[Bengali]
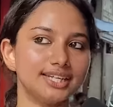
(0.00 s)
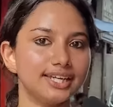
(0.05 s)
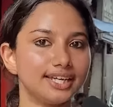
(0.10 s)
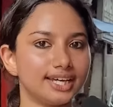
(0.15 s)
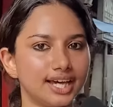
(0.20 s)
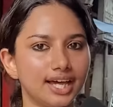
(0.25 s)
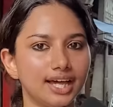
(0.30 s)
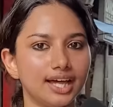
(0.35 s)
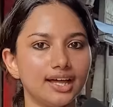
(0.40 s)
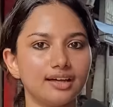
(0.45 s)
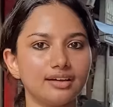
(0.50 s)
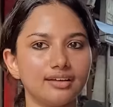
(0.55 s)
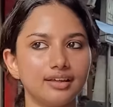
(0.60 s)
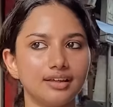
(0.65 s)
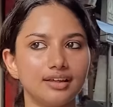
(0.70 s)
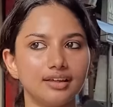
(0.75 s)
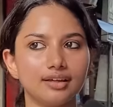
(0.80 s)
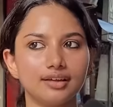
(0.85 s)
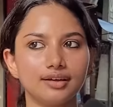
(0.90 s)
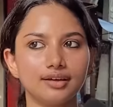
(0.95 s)
লেখা
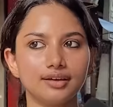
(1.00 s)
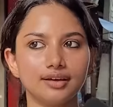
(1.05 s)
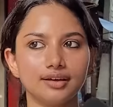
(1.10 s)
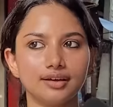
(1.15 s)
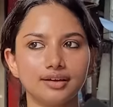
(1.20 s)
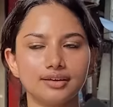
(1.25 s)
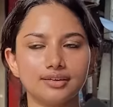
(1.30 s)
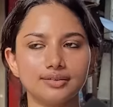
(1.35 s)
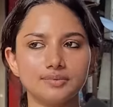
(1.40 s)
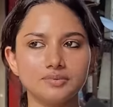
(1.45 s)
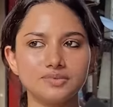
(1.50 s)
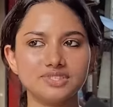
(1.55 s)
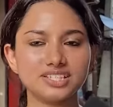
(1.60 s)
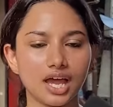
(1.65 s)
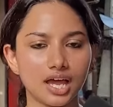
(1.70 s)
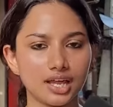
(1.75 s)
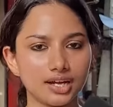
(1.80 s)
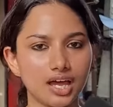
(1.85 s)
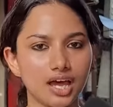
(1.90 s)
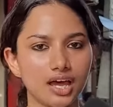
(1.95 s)

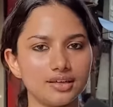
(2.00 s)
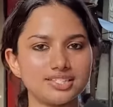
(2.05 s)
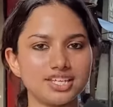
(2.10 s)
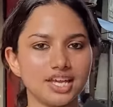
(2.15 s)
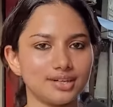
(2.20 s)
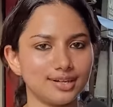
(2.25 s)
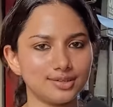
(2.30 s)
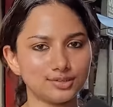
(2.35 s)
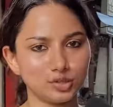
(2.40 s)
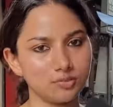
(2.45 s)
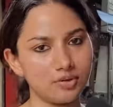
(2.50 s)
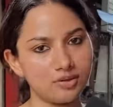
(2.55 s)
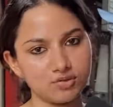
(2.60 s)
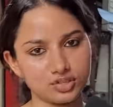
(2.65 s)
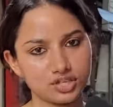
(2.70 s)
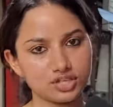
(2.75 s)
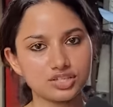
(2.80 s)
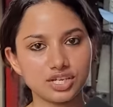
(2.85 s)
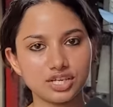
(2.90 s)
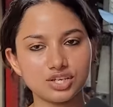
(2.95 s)
জানা জানার তো
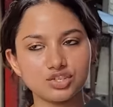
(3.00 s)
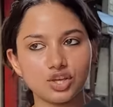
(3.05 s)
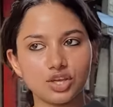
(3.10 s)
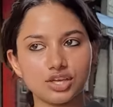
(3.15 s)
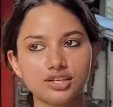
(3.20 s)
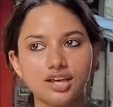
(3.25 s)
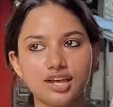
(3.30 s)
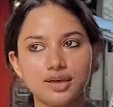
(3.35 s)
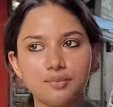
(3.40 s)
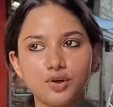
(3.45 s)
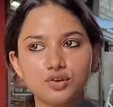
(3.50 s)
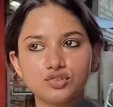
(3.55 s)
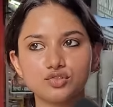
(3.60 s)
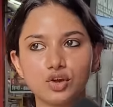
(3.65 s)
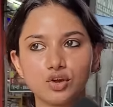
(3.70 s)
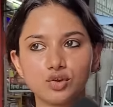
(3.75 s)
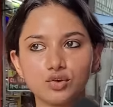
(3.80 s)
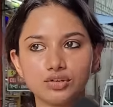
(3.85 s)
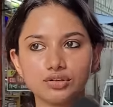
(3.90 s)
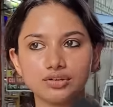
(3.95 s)
মানুষের শেষ হয় না এবং
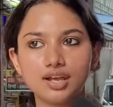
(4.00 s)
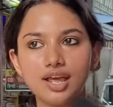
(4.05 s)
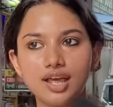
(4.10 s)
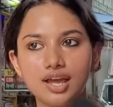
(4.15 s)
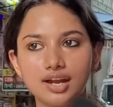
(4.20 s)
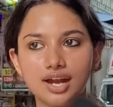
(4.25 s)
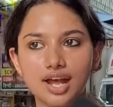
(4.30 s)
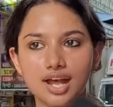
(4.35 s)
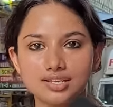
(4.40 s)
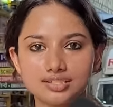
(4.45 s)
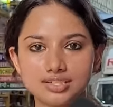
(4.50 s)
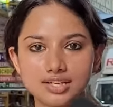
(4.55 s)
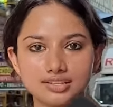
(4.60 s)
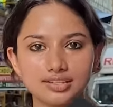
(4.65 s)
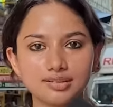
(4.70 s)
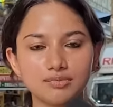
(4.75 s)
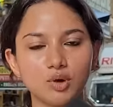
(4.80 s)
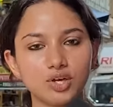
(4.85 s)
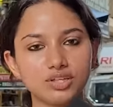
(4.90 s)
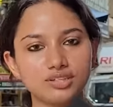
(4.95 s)
যখন
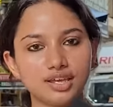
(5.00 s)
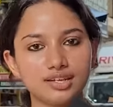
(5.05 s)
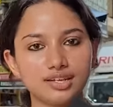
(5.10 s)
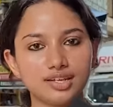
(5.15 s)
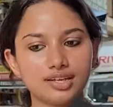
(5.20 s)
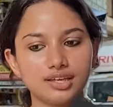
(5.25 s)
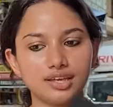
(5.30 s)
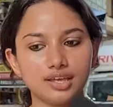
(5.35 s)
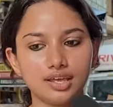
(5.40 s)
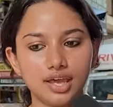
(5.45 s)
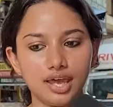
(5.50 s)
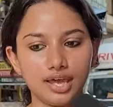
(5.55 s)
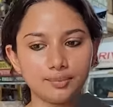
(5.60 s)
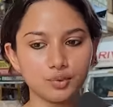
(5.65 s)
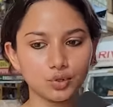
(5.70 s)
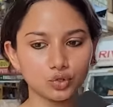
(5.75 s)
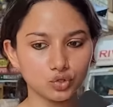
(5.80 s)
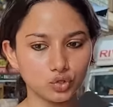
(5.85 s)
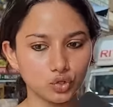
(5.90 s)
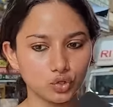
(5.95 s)
রাজনীতির ময়দানে
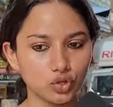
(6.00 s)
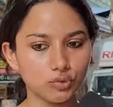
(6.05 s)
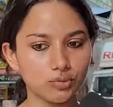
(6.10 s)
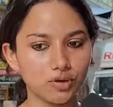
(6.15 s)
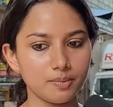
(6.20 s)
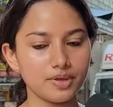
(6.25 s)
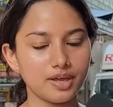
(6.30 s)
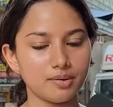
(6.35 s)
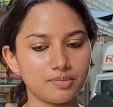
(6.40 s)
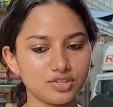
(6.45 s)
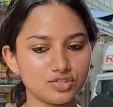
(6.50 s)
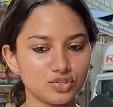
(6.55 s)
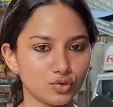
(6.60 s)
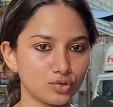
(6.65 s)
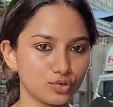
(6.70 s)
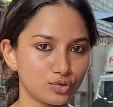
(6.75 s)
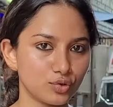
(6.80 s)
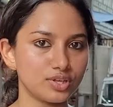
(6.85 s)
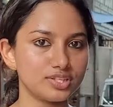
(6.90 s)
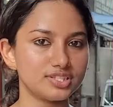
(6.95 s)
প্রত্যক্ষভাবে আমরা
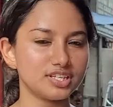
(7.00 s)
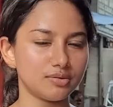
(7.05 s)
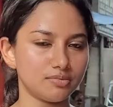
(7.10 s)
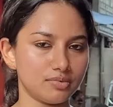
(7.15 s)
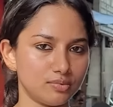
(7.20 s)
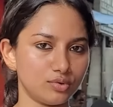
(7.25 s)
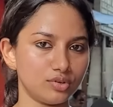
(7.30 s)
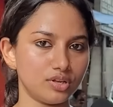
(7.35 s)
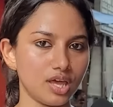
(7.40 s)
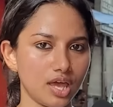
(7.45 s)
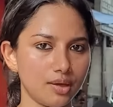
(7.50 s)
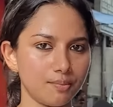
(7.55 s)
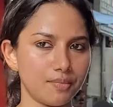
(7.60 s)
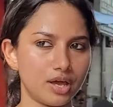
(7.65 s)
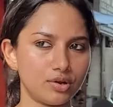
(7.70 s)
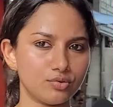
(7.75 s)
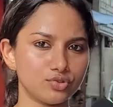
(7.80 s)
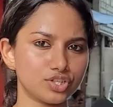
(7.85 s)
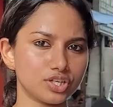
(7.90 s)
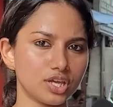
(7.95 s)
যখন রয়েছি আমার মনে হয়
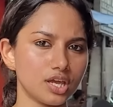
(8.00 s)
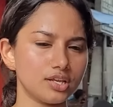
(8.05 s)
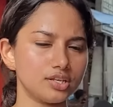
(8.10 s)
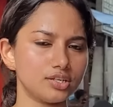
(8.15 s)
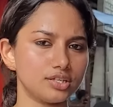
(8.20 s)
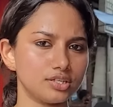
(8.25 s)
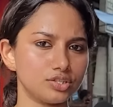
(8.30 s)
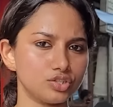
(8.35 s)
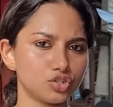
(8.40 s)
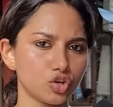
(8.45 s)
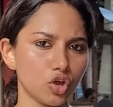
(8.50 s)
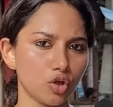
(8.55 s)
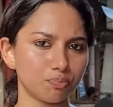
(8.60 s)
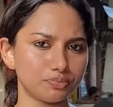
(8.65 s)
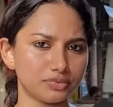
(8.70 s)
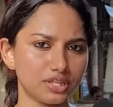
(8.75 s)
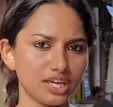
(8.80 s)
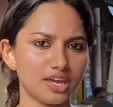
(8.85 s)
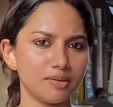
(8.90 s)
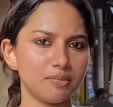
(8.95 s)
মানুষকে সব
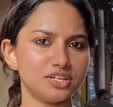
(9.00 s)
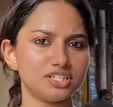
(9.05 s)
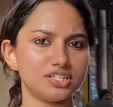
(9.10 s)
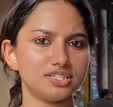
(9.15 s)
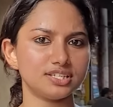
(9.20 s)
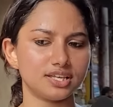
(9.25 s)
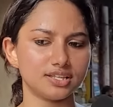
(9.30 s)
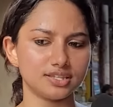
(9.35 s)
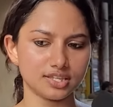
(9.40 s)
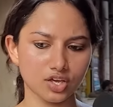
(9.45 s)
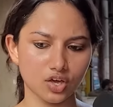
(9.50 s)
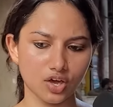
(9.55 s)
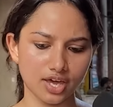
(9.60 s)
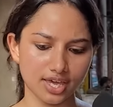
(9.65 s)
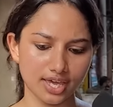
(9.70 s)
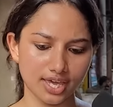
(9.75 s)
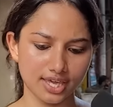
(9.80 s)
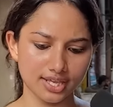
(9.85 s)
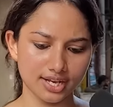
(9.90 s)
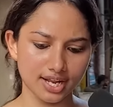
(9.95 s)
থেকে বেশি জানতে
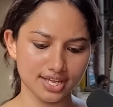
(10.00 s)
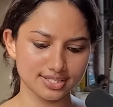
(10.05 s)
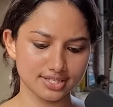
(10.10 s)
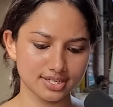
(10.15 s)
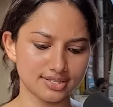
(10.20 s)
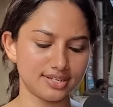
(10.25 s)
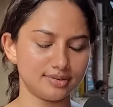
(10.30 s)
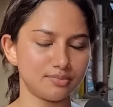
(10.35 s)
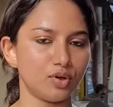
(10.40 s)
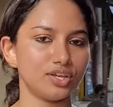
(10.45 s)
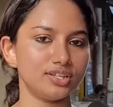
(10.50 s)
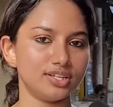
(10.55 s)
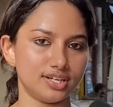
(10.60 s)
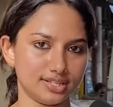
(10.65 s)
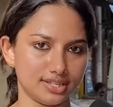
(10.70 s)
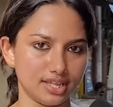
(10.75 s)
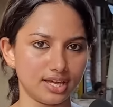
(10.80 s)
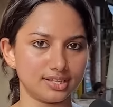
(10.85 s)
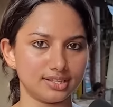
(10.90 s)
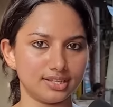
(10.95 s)
হয় এই রাজনীতির
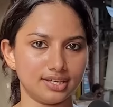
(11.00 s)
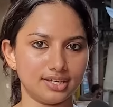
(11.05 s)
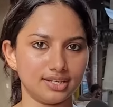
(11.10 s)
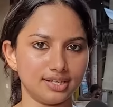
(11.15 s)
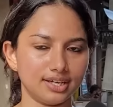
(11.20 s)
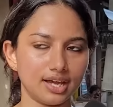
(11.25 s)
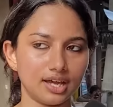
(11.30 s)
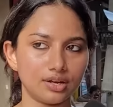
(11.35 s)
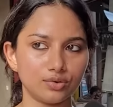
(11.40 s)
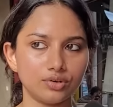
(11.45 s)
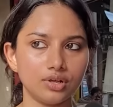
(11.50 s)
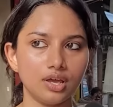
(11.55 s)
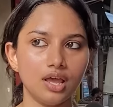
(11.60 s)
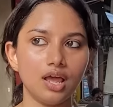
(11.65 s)
ময়দানে থাকতে গেলে কারণ